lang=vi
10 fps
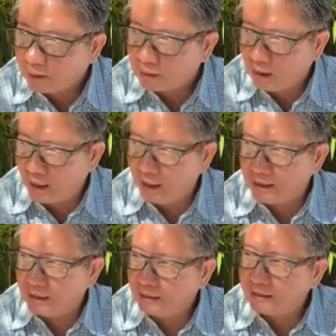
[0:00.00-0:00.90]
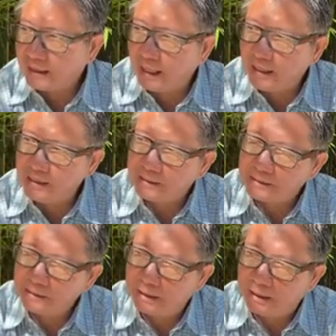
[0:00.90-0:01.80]
đó là những cái
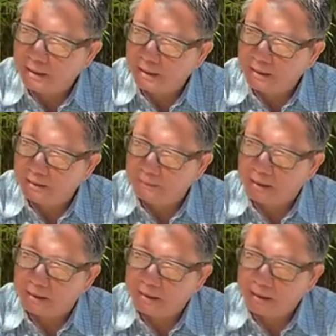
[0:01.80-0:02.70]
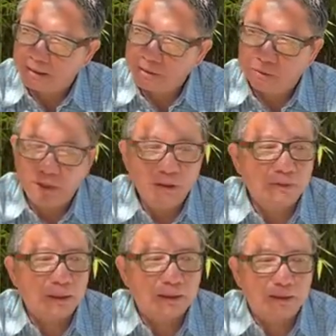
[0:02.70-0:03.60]
à, mà kỳ, chủ yếu
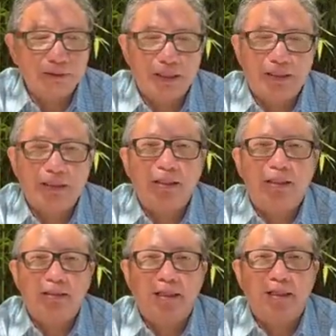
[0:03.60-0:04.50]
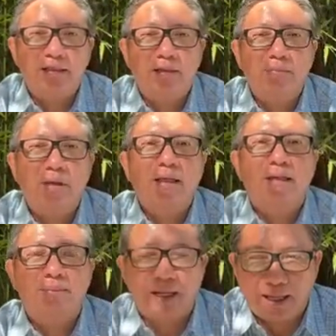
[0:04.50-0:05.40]
chuyện nói trên cái kênh này trong mấy
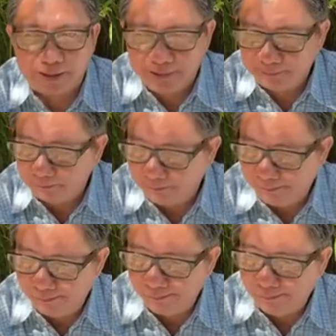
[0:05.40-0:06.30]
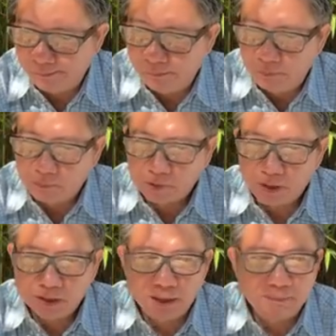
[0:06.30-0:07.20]
năm nay
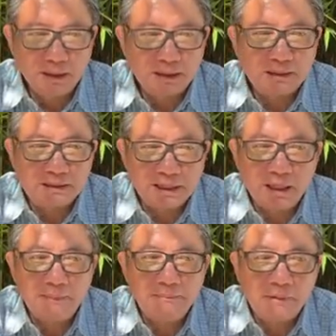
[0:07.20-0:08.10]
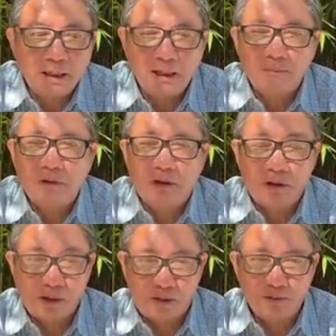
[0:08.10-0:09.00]
con người mình sẽ không còn
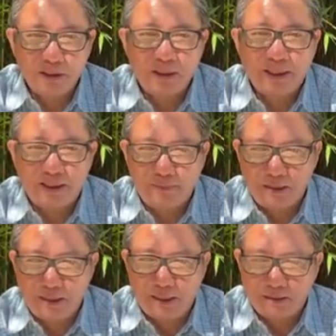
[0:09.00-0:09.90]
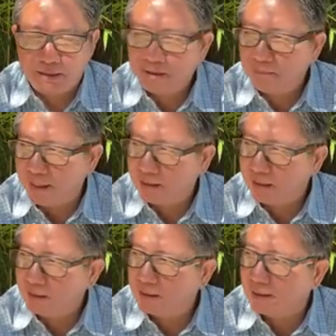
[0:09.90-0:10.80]
khổ như ngay bây giờ nữa 7
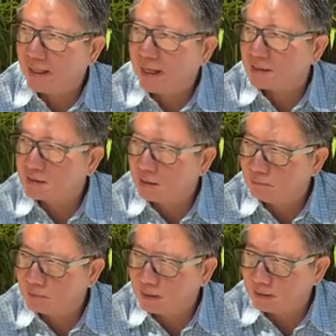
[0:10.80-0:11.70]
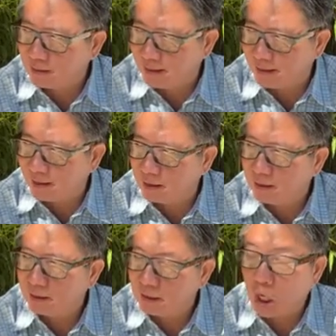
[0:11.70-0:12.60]
tỷ người đang sống rất là
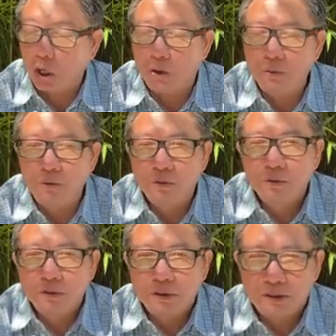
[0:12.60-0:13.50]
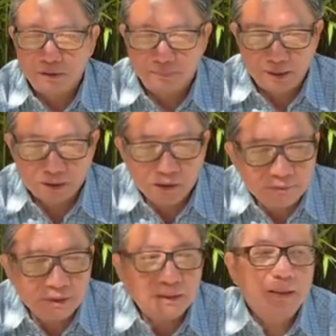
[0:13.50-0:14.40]
khổ rồi bị
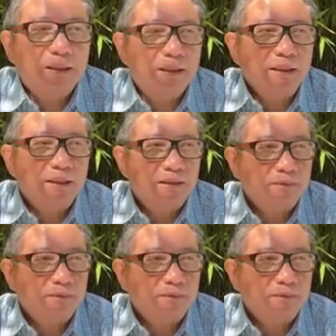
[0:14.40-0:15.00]
covid nữa